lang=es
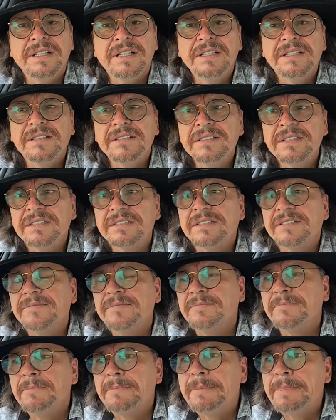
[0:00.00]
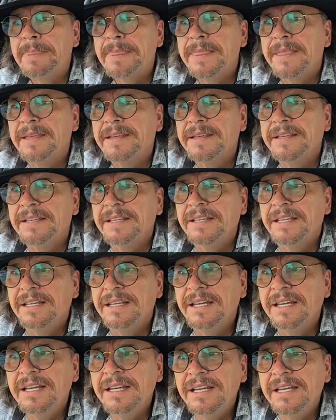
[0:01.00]
Entonces,
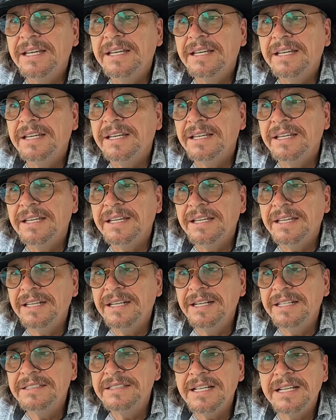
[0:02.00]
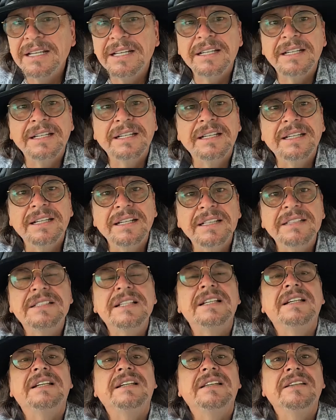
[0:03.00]
eh, en, esa, en
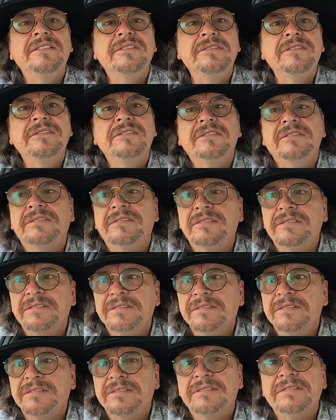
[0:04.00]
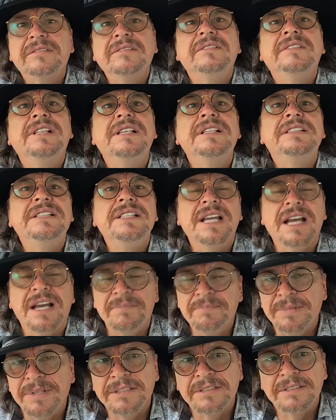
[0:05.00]
esa región de
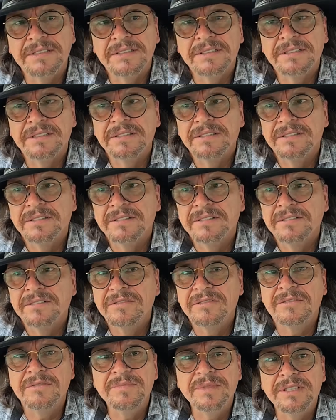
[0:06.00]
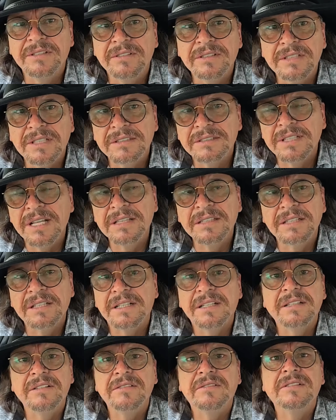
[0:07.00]
Chiapas, como en otras
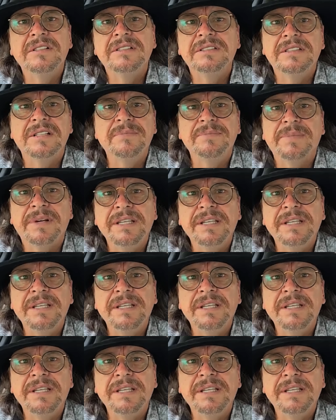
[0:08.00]
tantas regiones del